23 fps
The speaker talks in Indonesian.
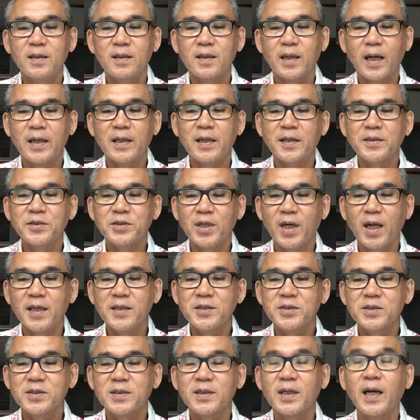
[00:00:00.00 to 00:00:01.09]
Kadang
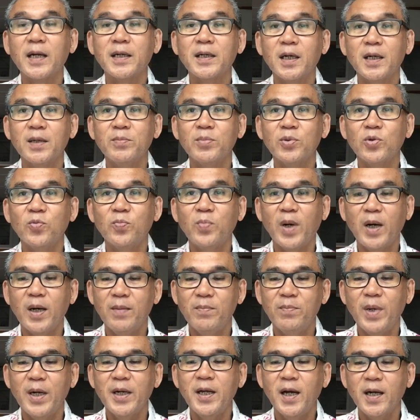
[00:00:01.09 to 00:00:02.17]
jelas, kadang
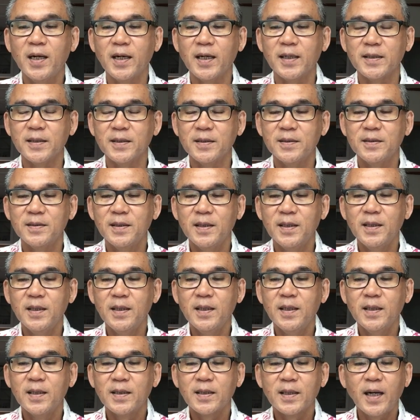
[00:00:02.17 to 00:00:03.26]
berupa bayangan.
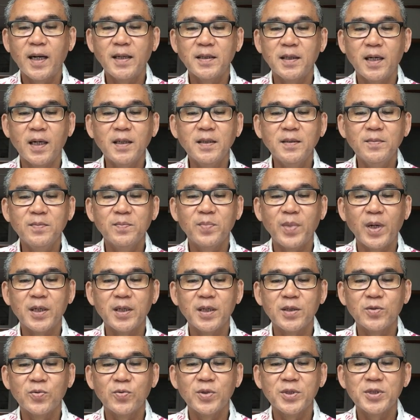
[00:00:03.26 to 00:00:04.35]
Kadang
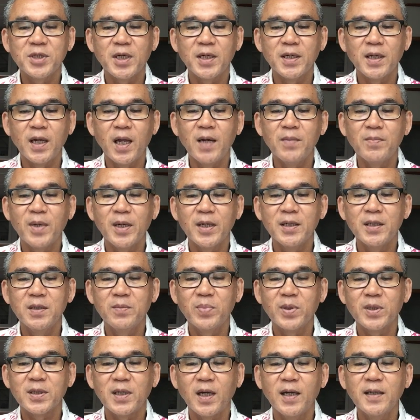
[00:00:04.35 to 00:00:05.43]
pada tulisan lama yang
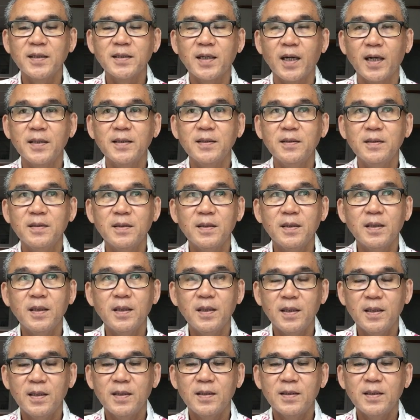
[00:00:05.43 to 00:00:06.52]
dipertahankan,
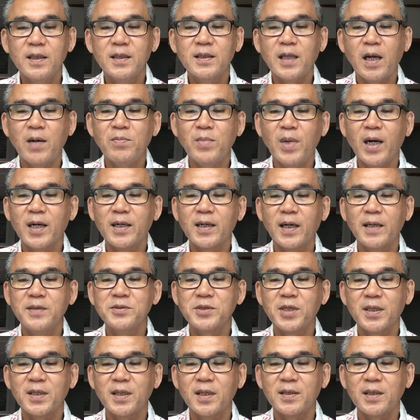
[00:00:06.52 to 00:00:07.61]
ditambahkan
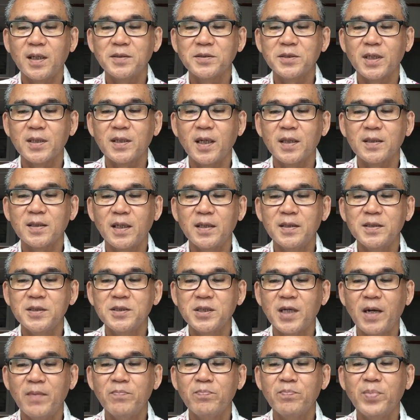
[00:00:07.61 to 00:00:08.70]
catatan-catatan di
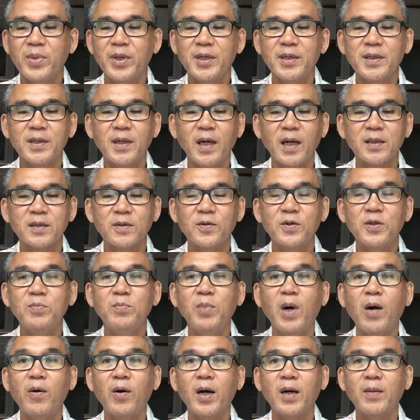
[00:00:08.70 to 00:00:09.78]
samping atau di
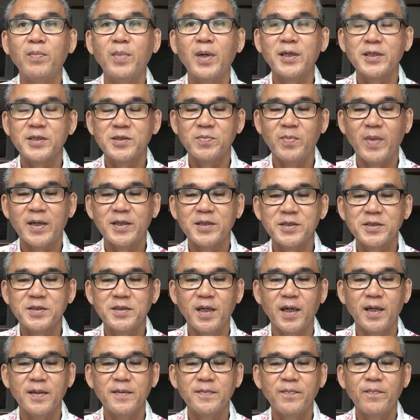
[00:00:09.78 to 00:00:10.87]
bawah baris-barisnya.